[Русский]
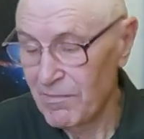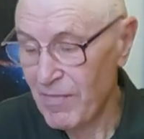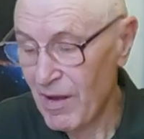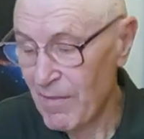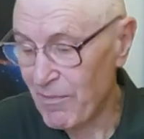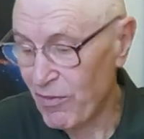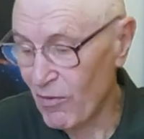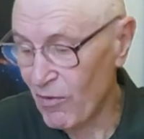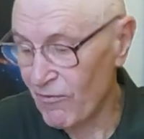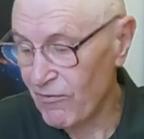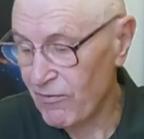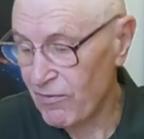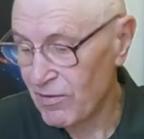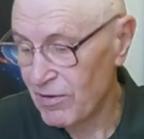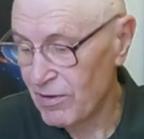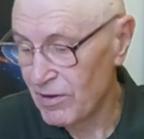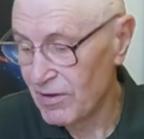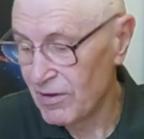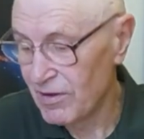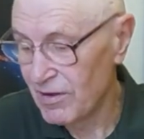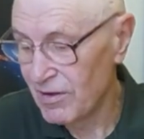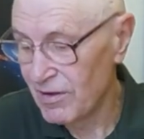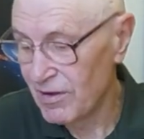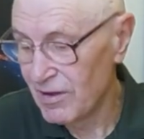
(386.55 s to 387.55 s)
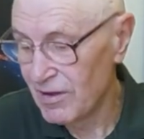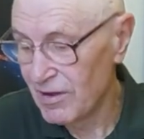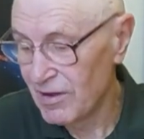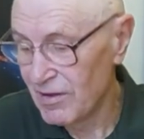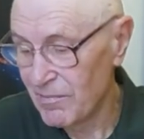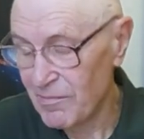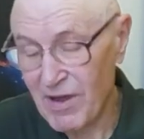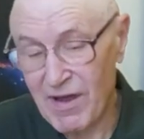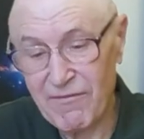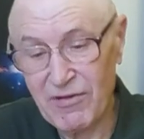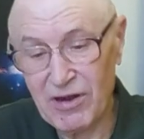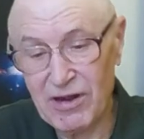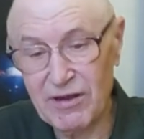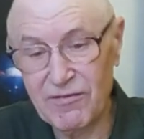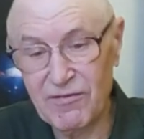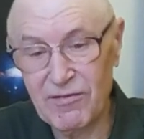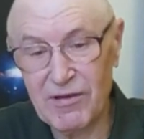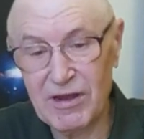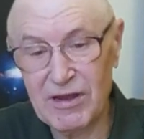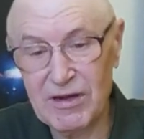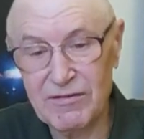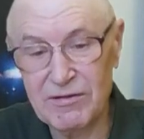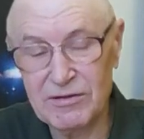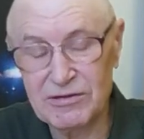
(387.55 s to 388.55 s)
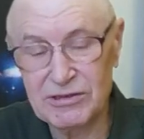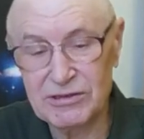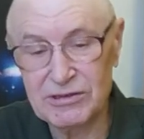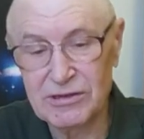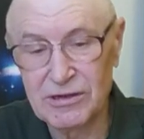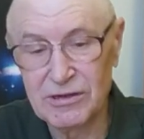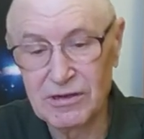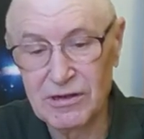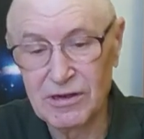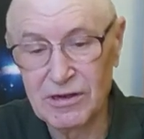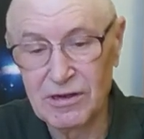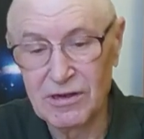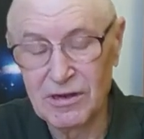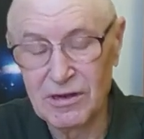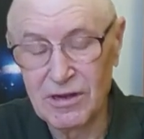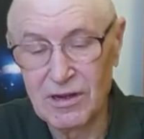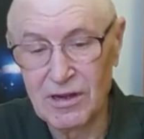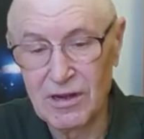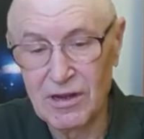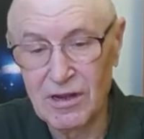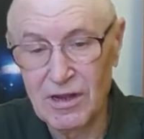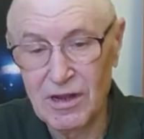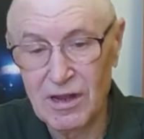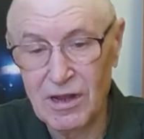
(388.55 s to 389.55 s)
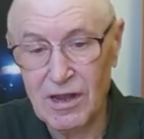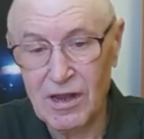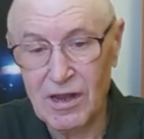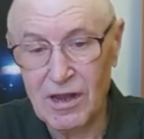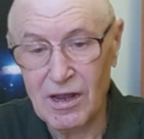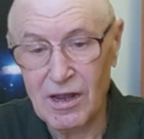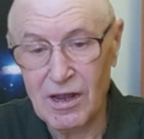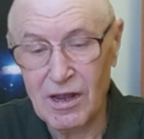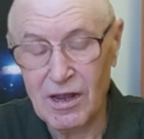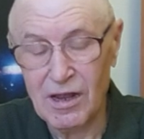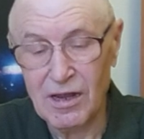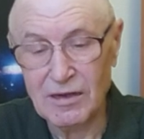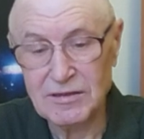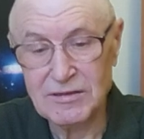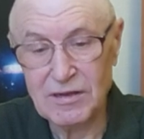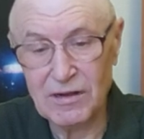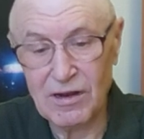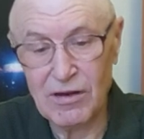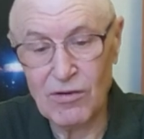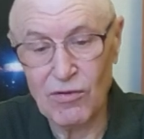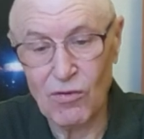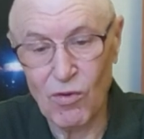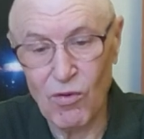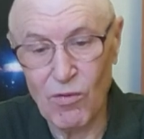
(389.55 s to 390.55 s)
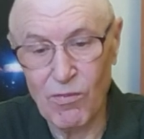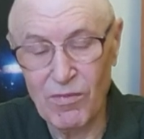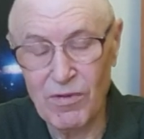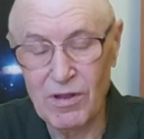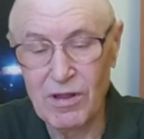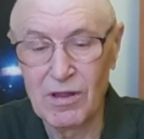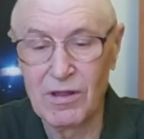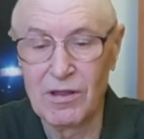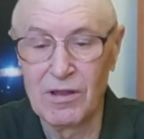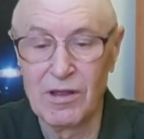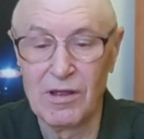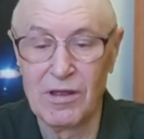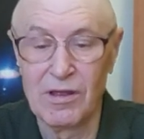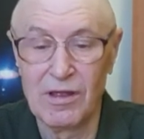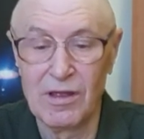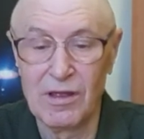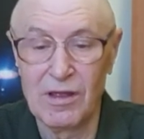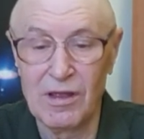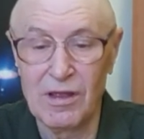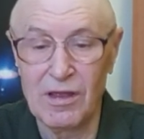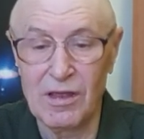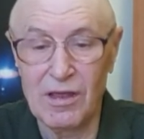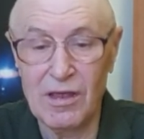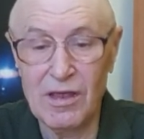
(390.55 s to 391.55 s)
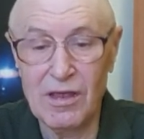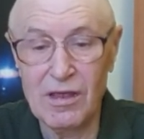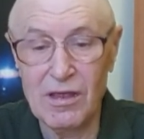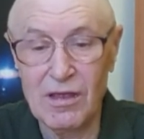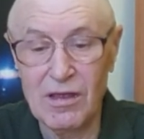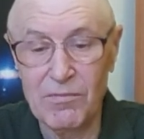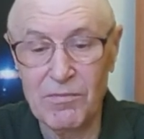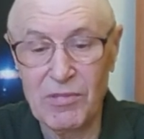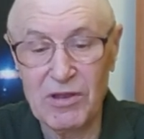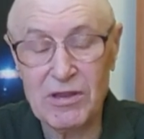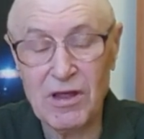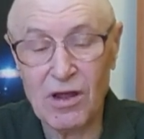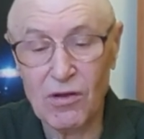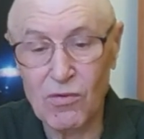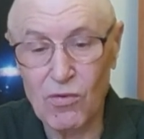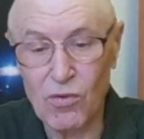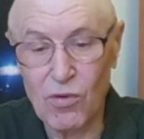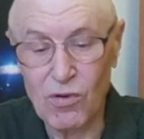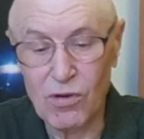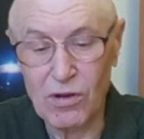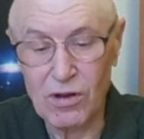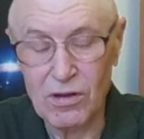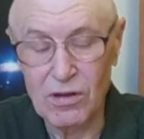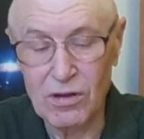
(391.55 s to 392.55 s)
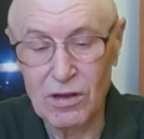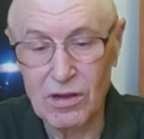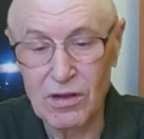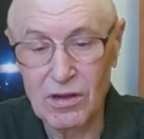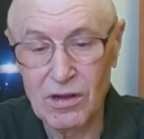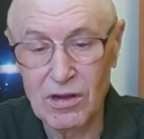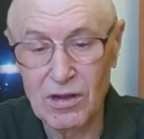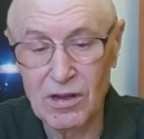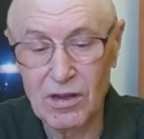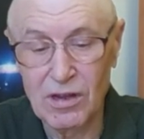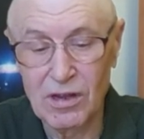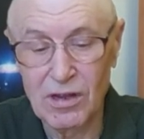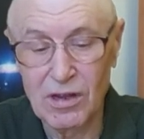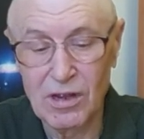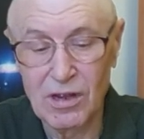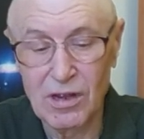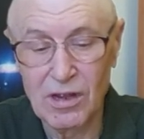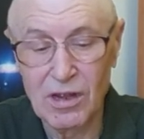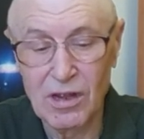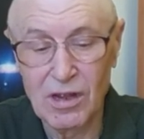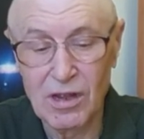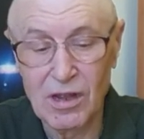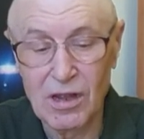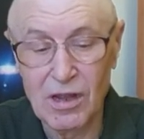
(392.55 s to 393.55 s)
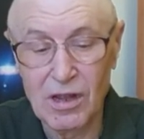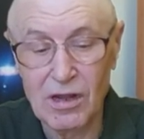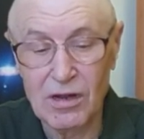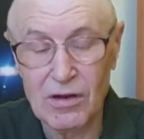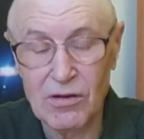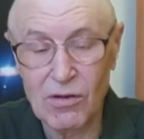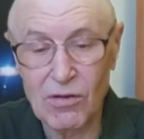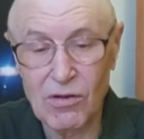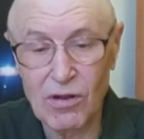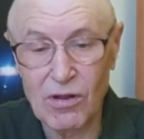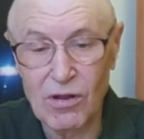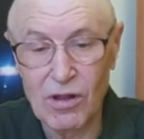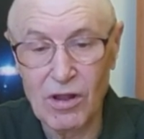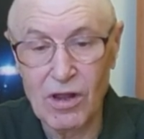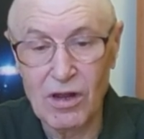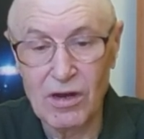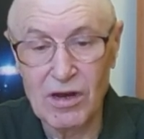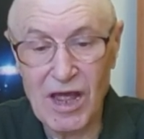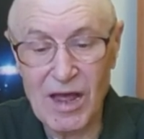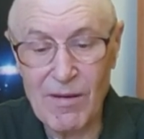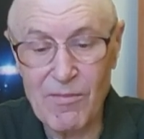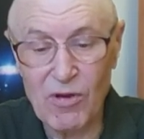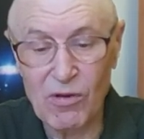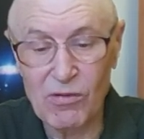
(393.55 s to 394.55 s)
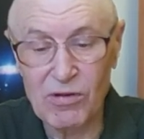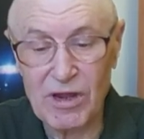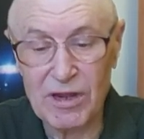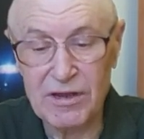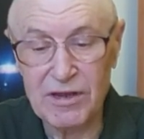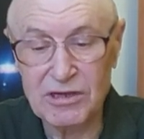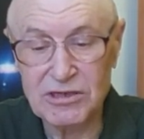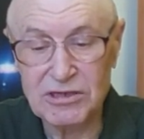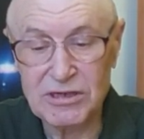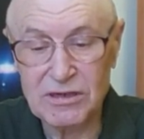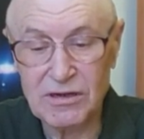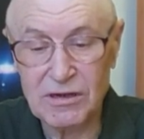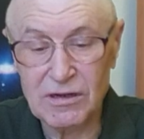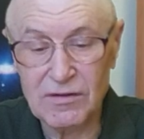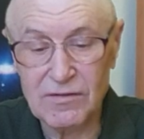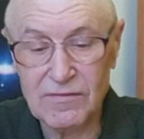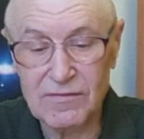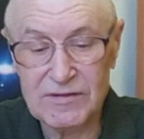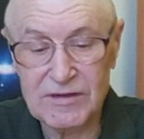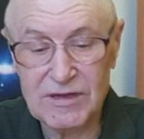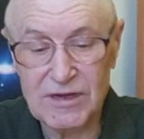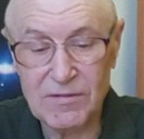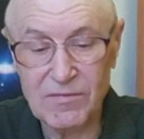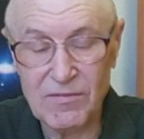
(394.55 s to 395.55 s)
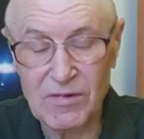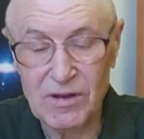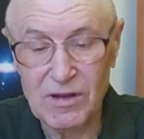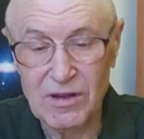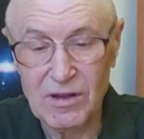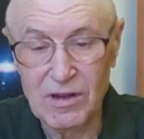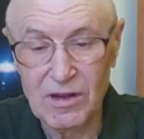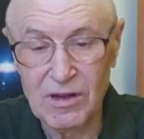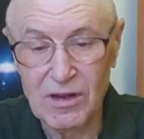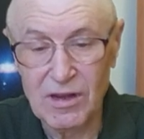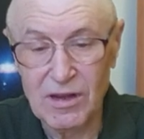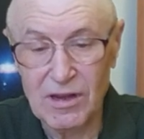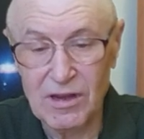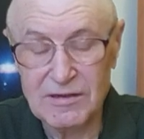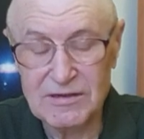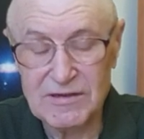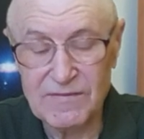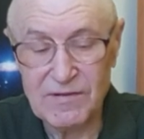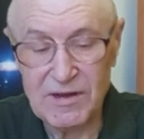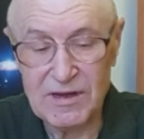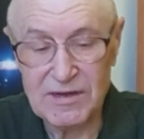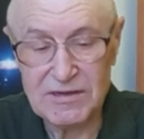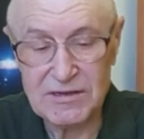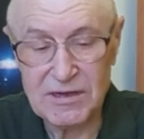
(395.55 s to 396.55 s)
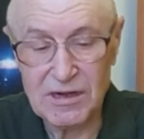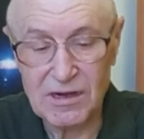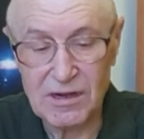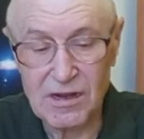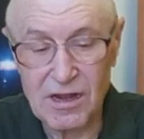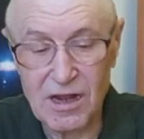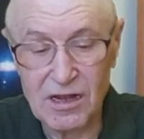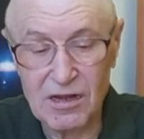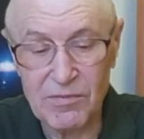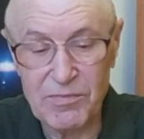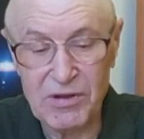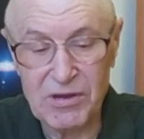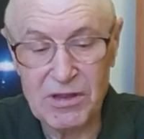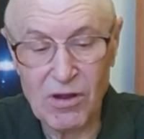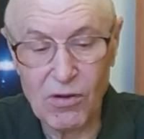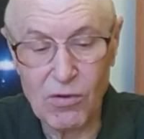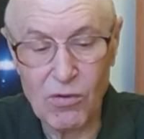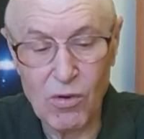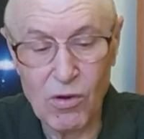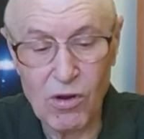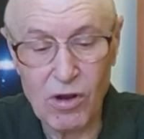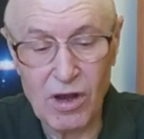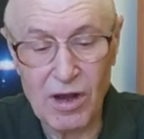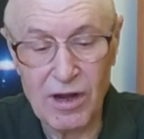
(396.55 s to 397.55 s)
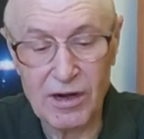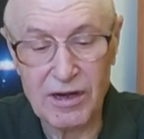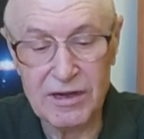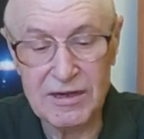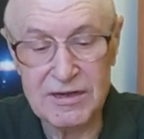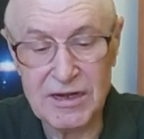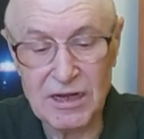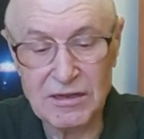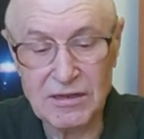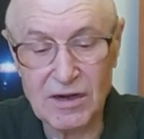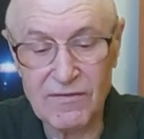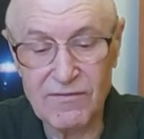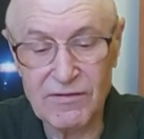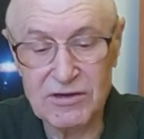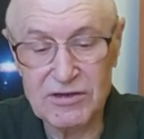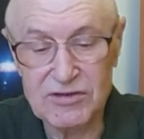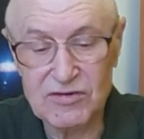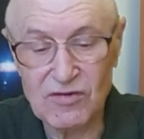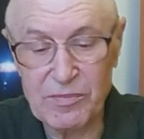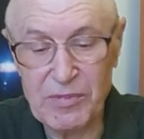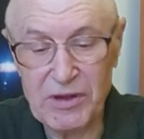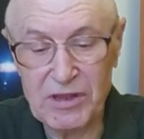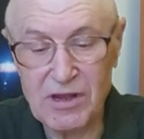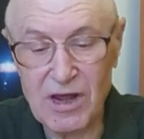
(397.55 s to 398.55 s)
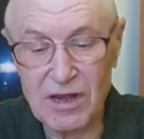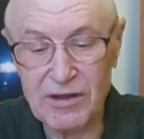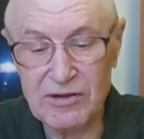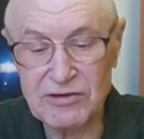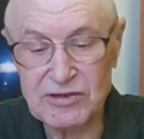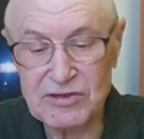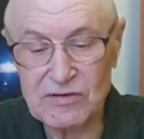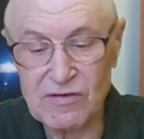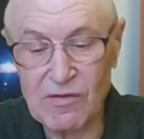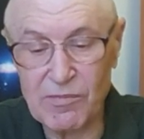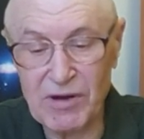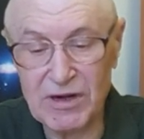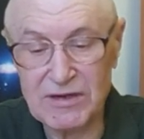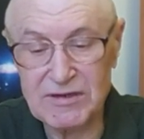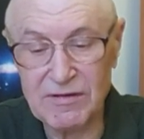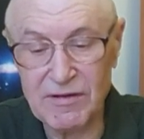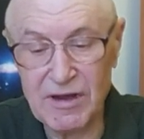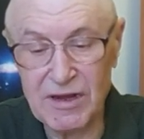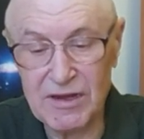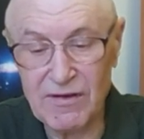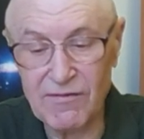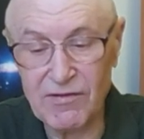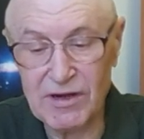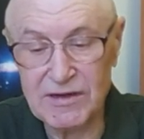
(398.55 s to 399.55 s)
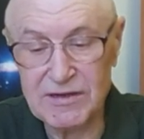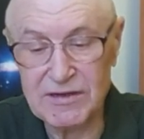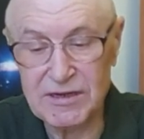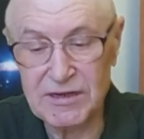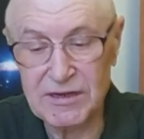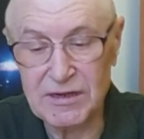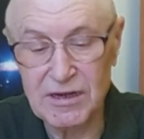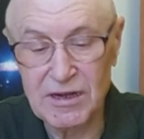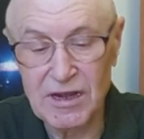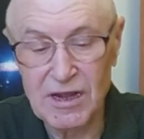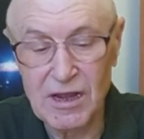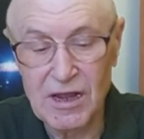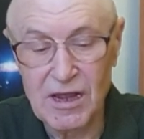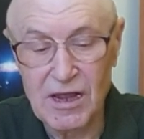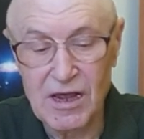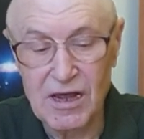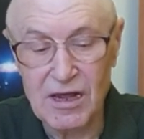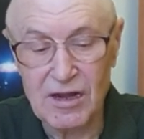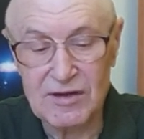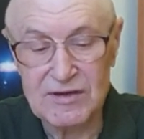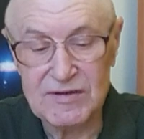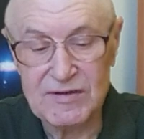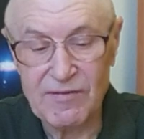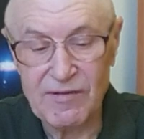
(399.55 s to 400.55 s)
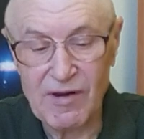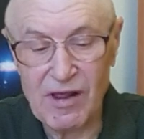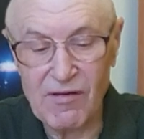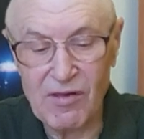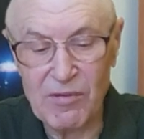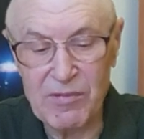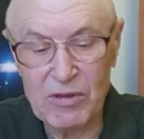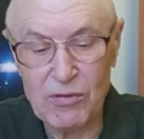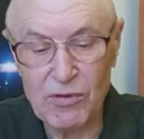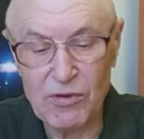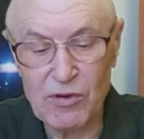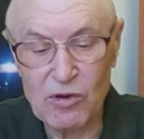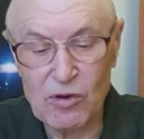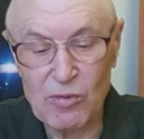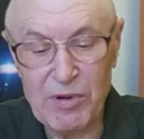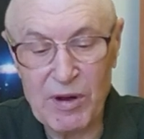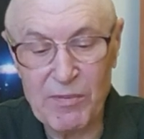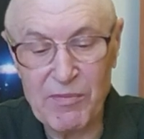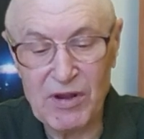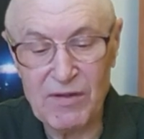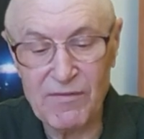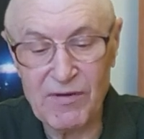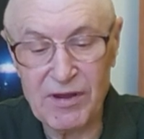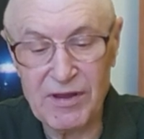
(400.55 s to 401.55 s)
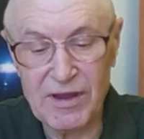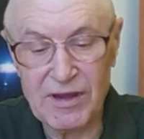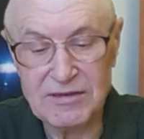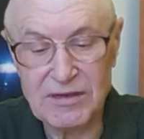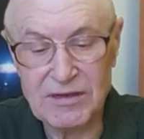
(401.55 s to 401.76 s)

Попов Павел Иванович, астроном и педагог. Но нам он, конечно, всем известен как педагог, организатор высшего педагогического образования в России – развивал методику преподавания